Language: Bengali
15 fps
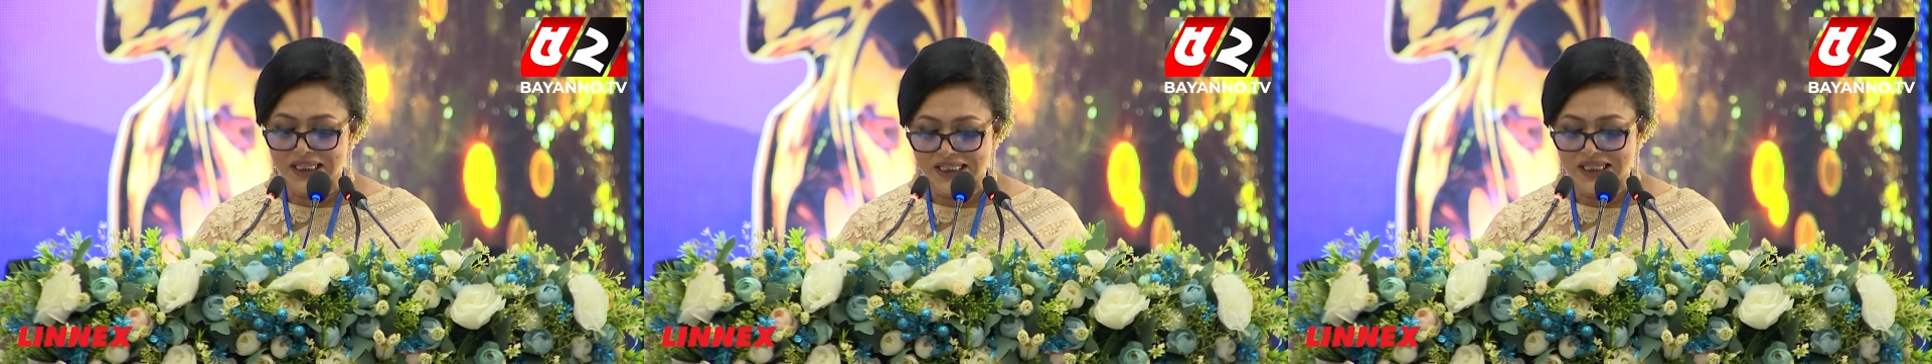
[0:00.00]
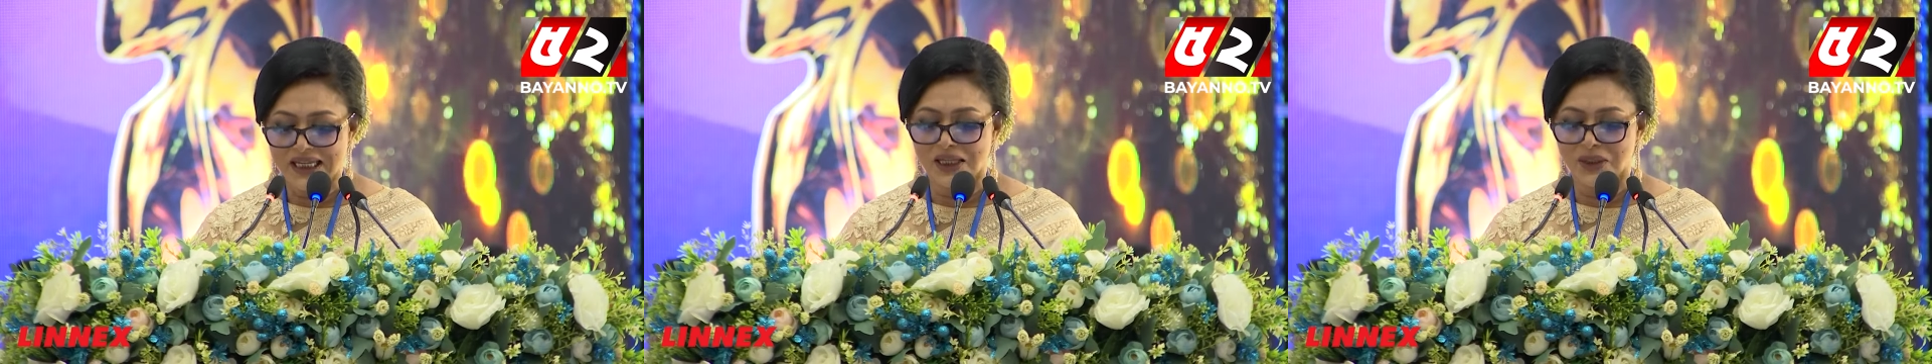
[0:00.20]

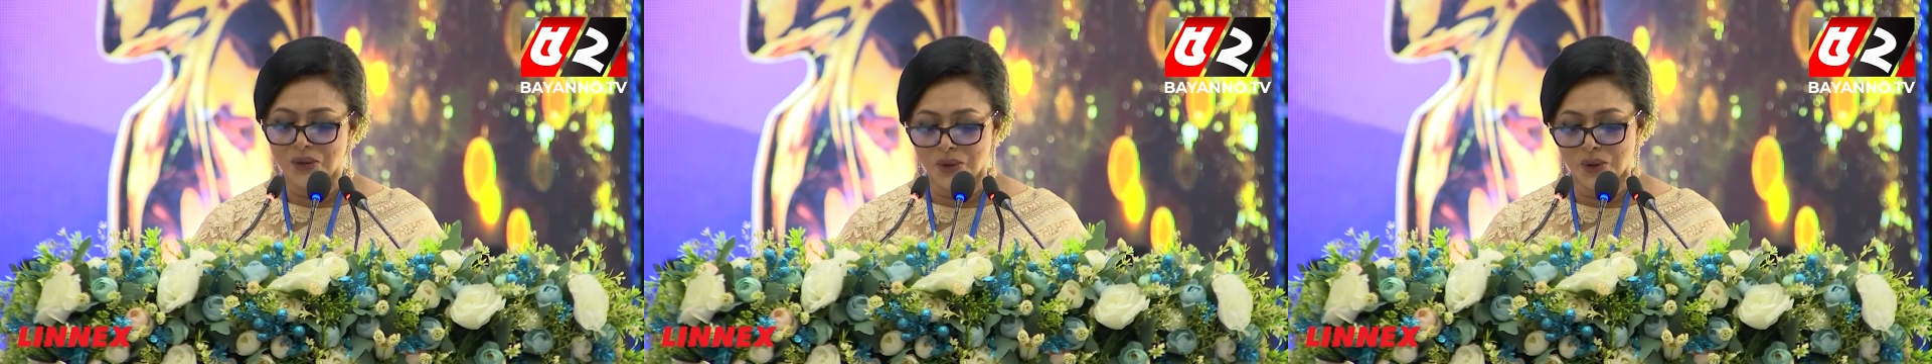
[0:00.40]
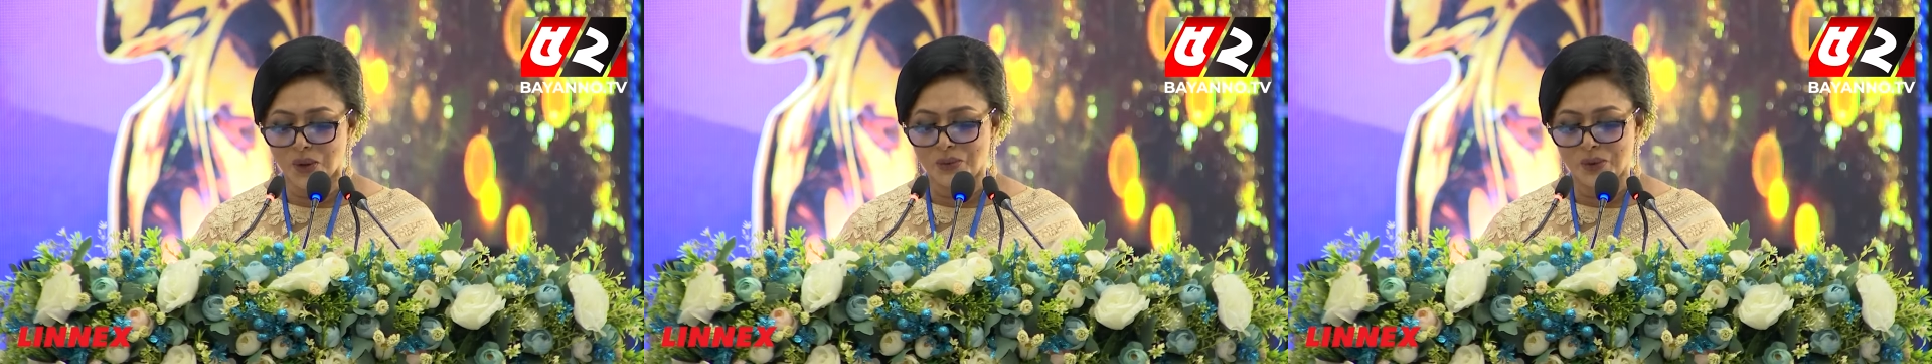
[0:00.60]
নিজেকে
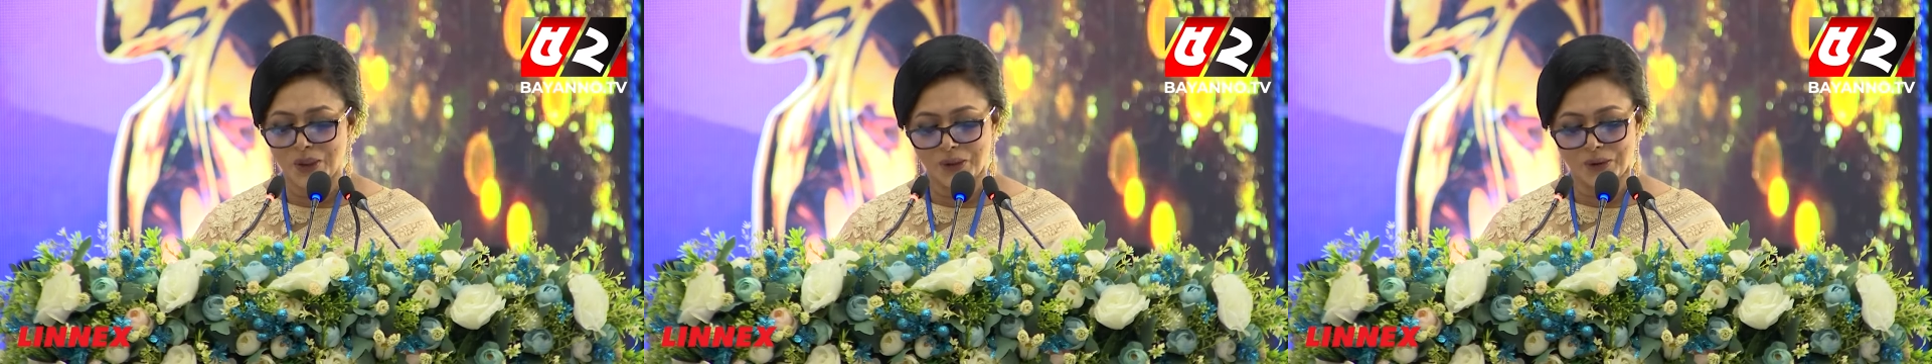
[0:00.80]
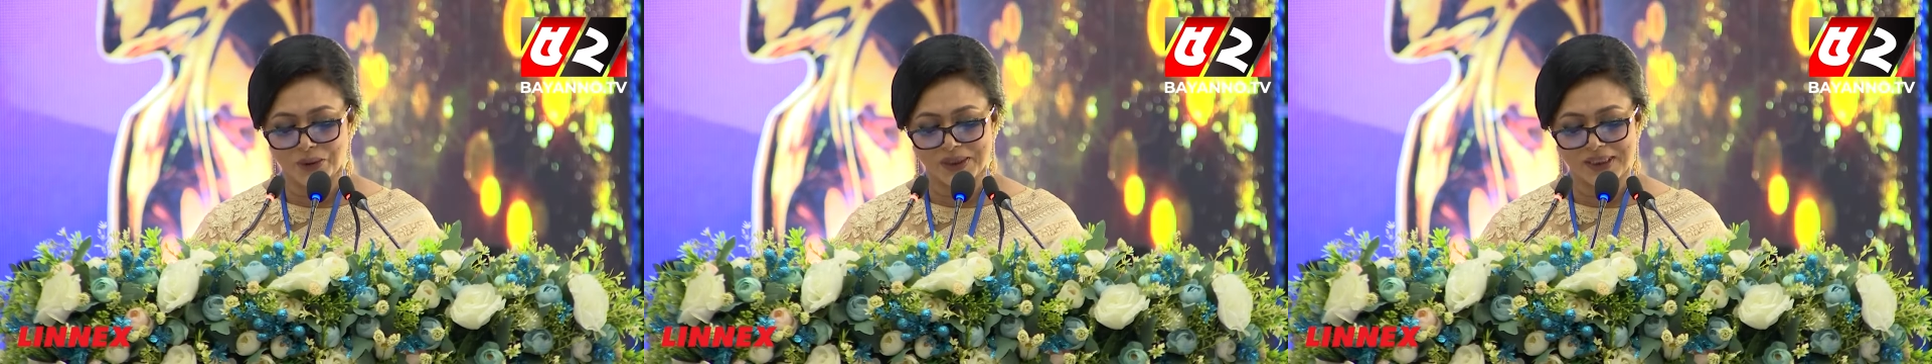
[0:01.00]
ধন্য
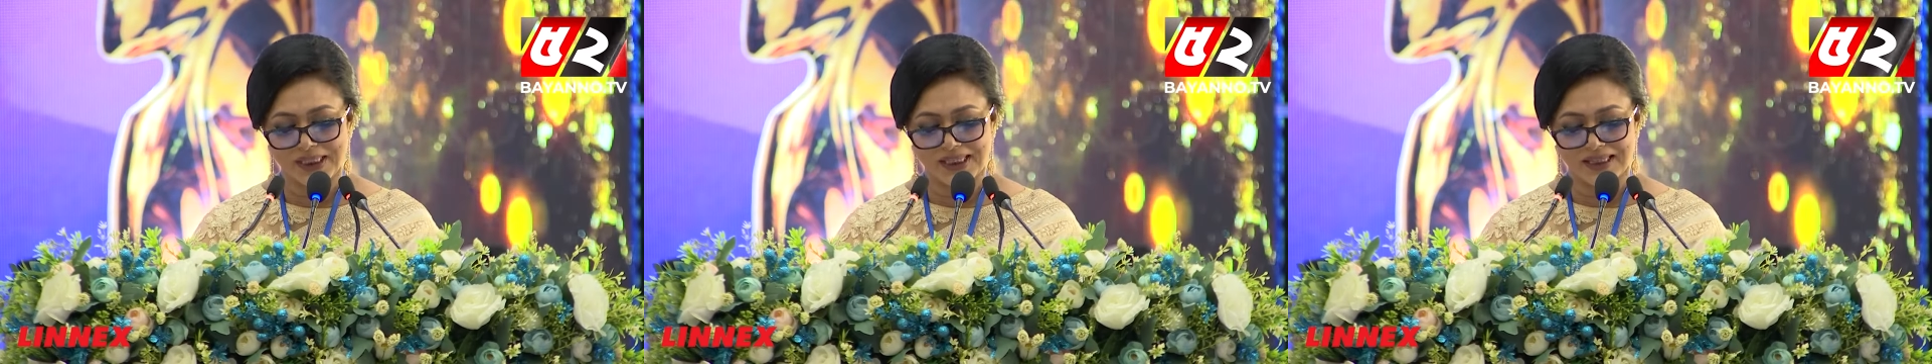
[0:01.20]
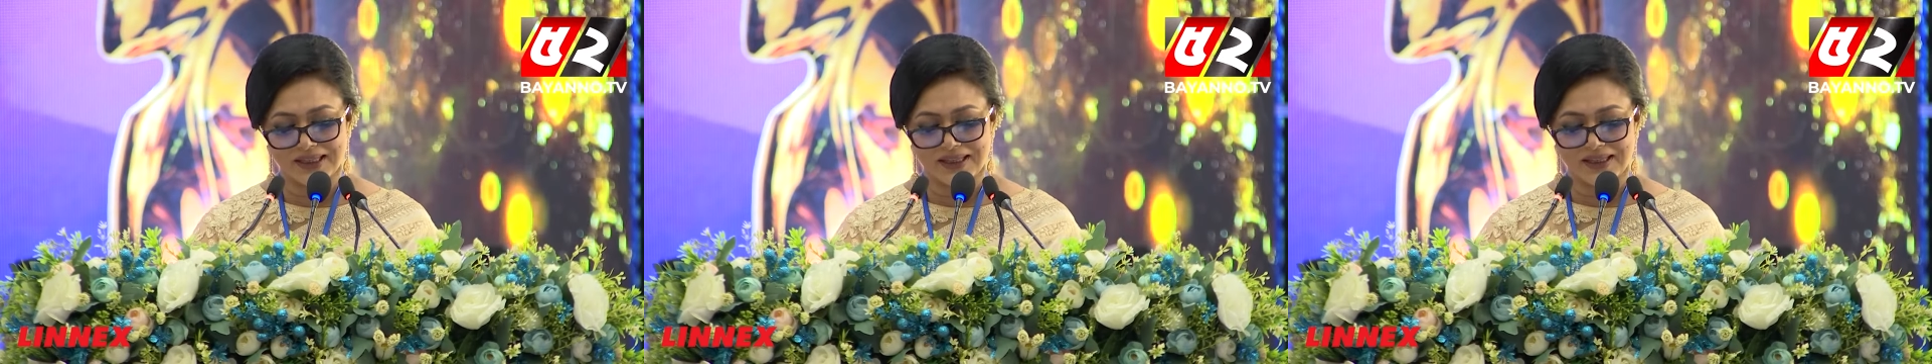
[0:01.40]
মনে করছি